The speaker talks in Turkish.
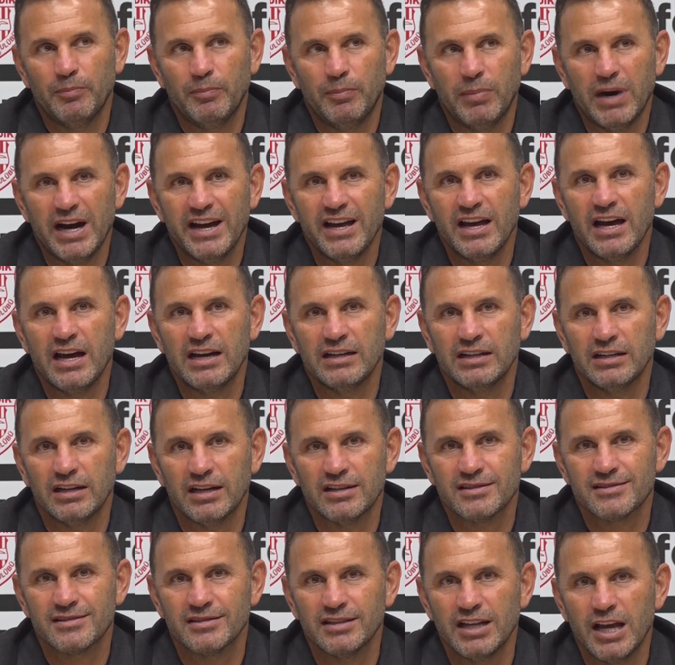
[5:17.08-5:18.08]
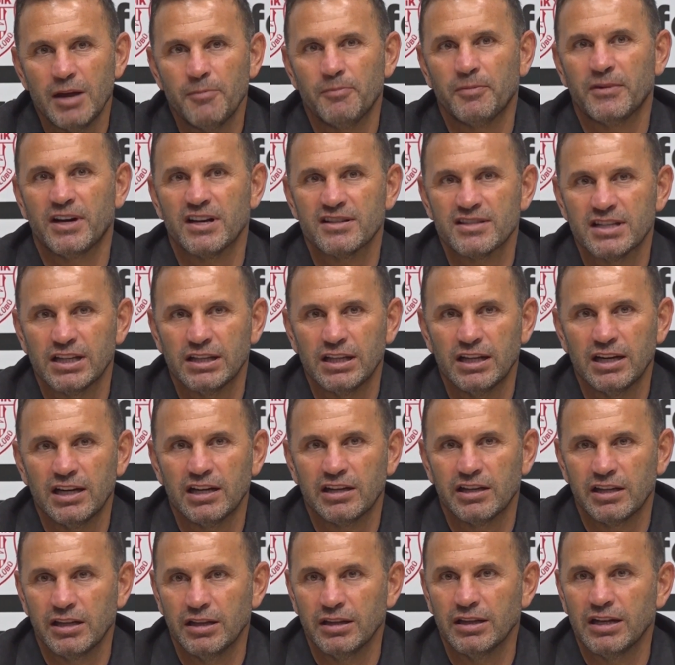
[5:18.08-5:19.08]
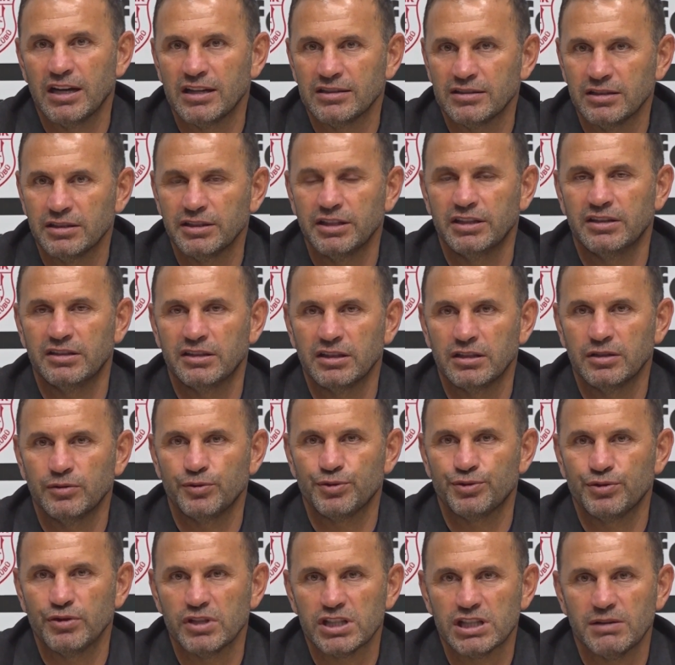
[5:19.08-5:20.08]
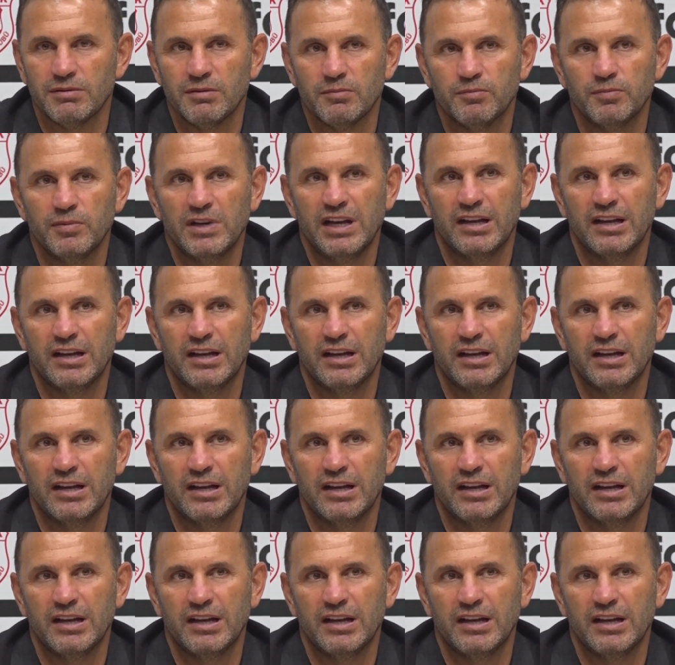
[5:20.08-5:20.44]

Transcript: Bayern'in aslında hep kazanarak yıllardır gittiğini düşünüyoruz ama